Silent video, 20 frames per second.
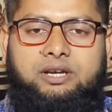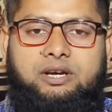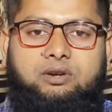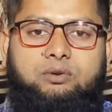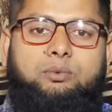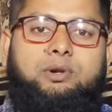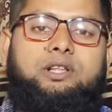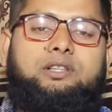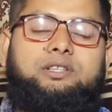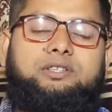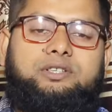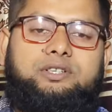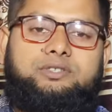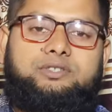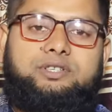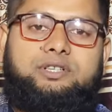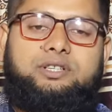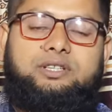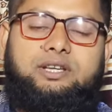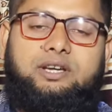কারো বাড়াতে
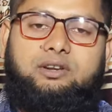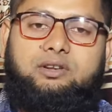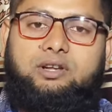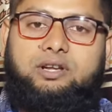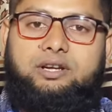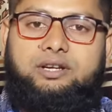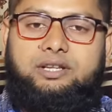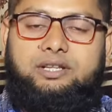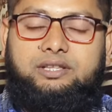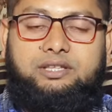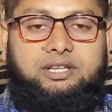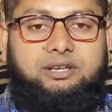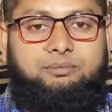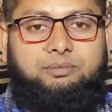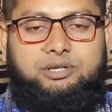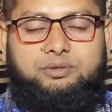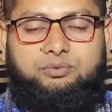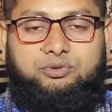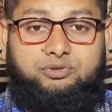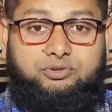চাচ্ছেন তারা এটি তিন
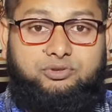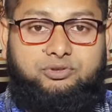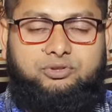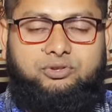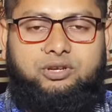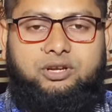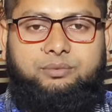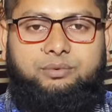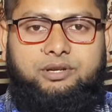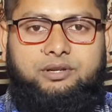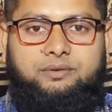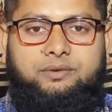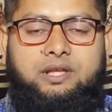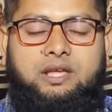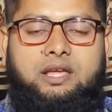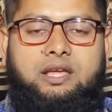মাস পর্যন্ত খাবেন